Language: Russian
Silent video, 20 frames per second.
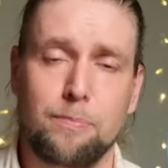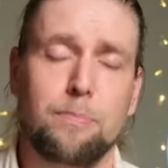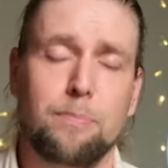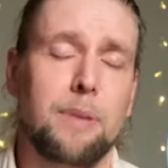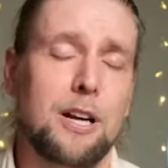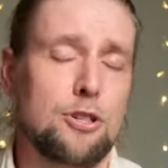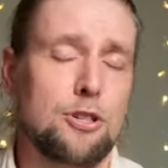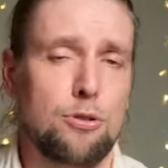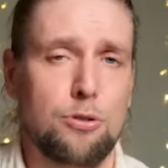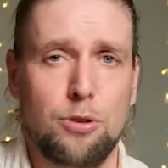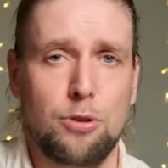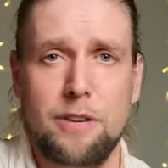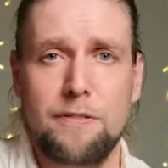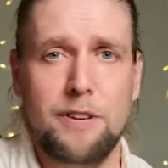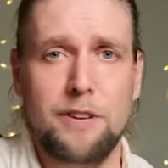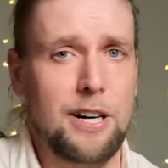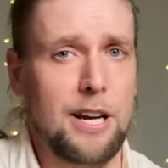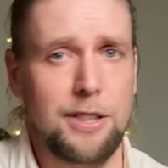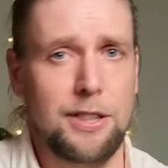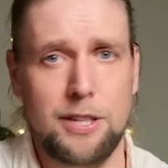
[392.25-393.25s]
большой долей
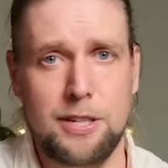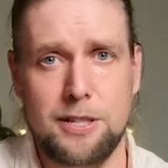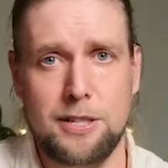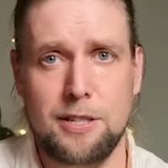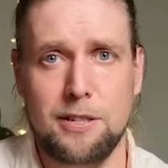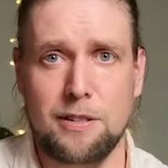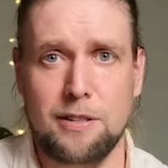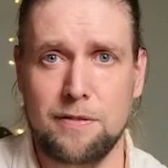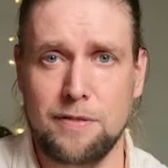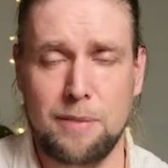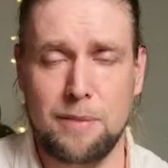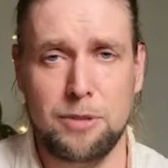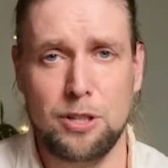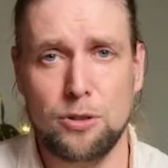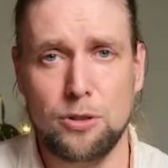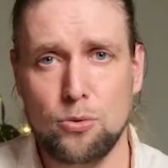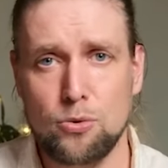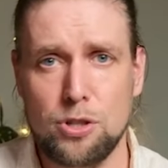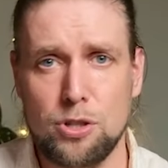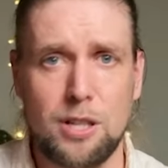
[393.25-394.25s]
вероятности вам не
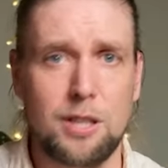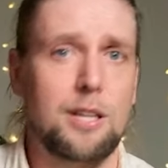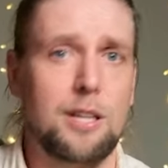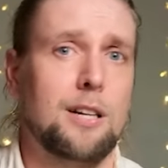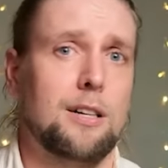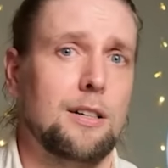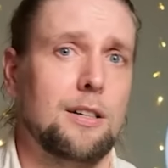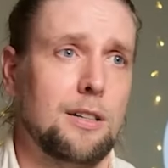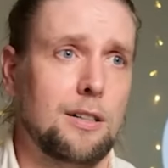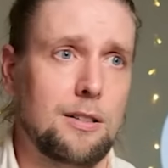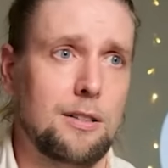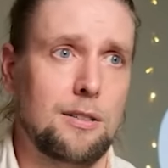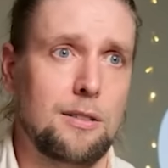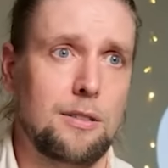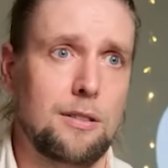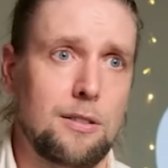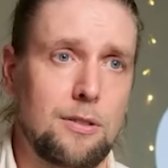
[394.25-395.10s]
нужно, так как,